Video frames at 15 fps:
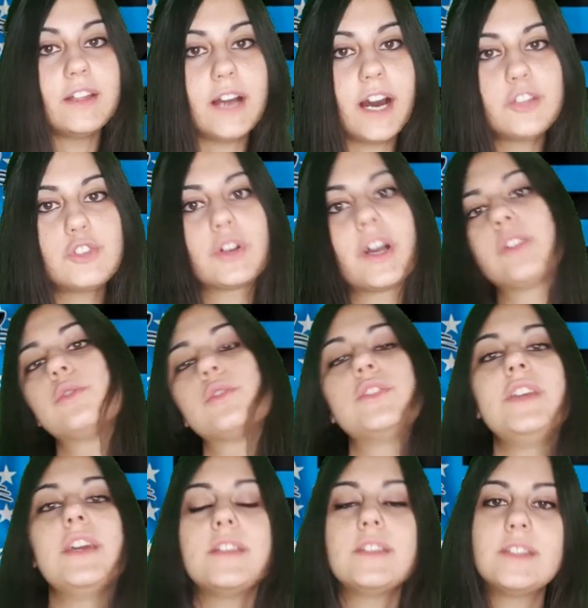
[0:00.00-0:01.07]
Ha giocato
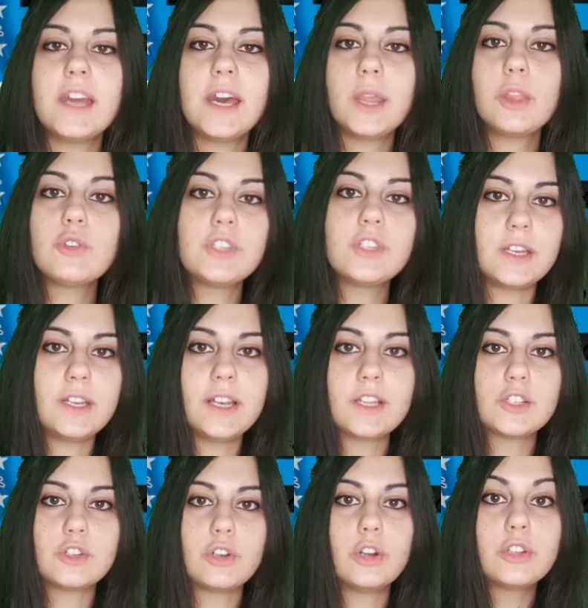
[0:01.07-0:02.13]
sia esterno sia nella
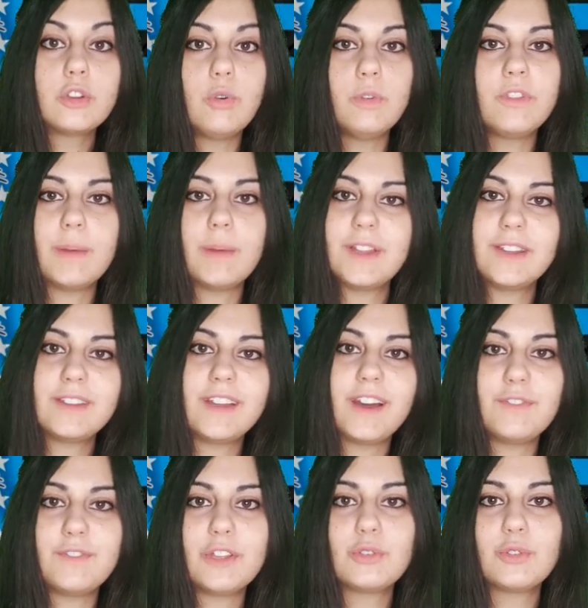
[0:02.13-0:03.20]
slot, ovviamente
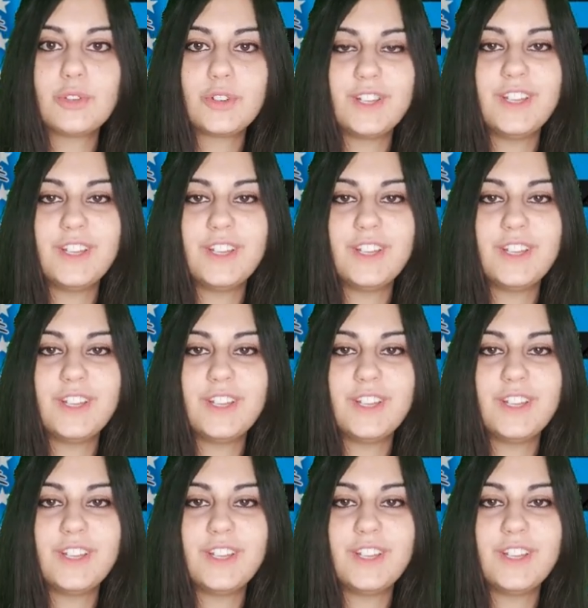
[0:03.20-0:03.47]
avendo in,